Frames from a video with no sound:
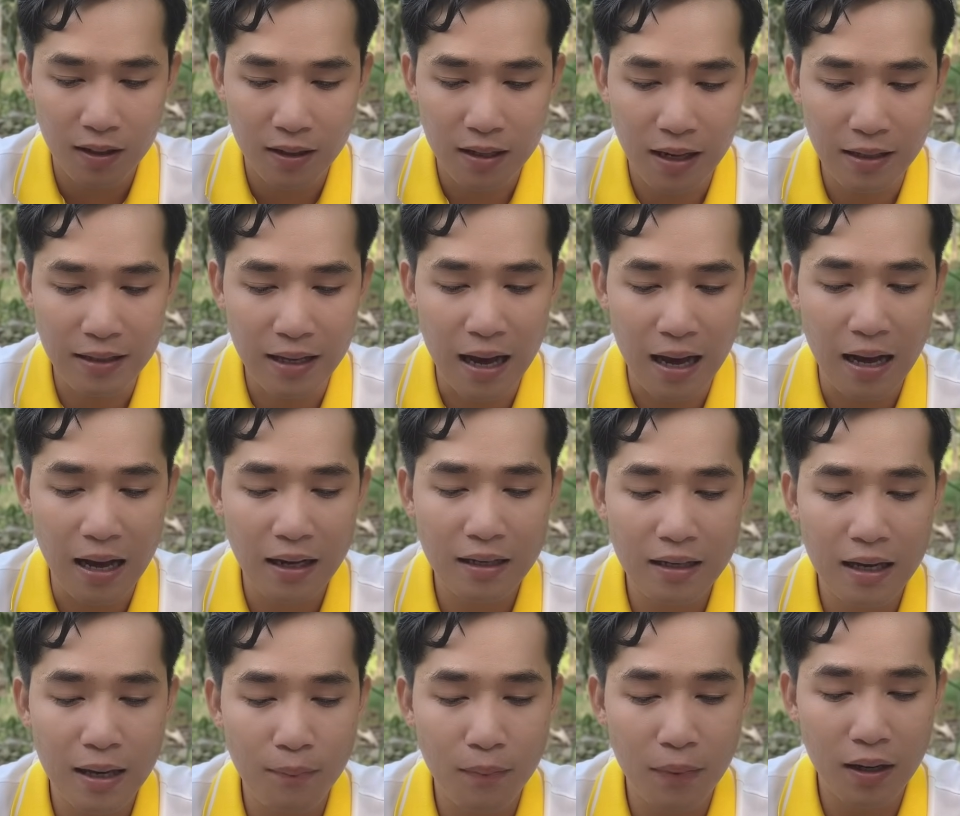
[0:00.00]
Khán giả
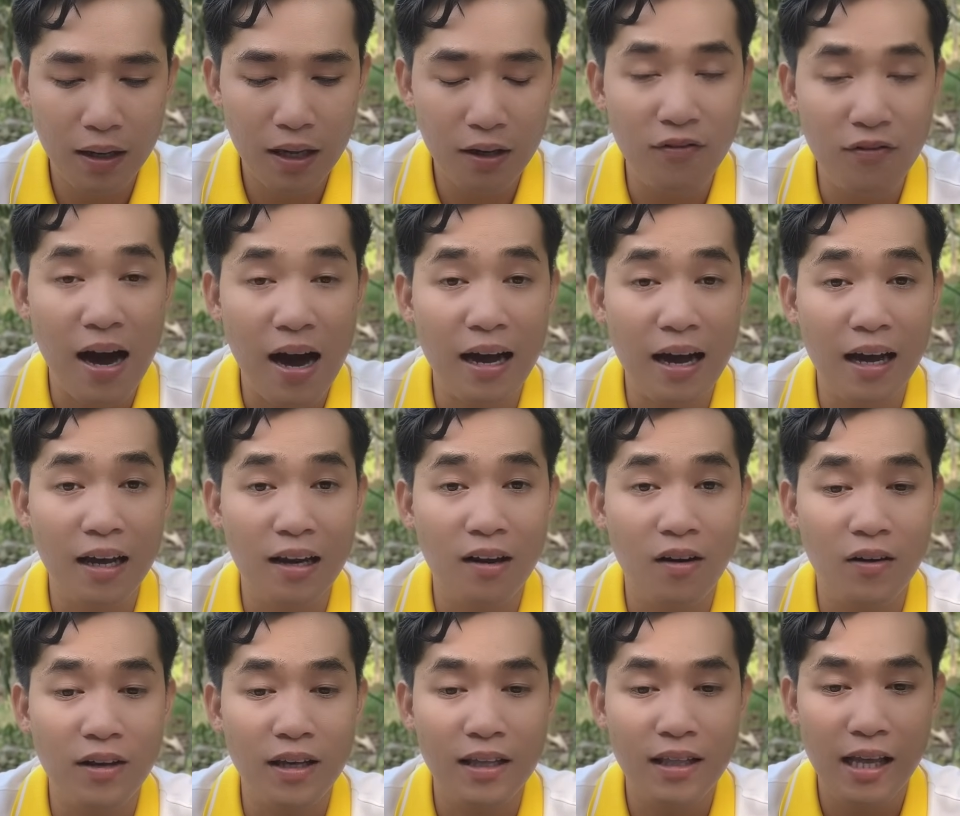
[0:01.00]
Kimberly Phan thì
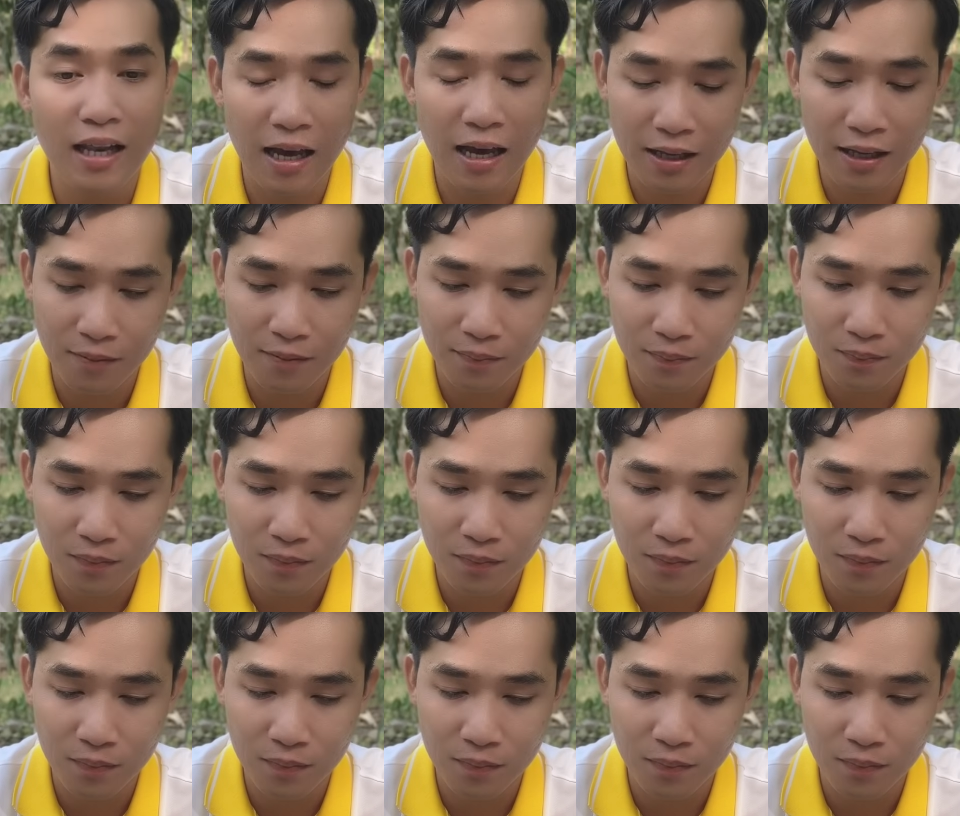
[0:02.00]
nói như thế này.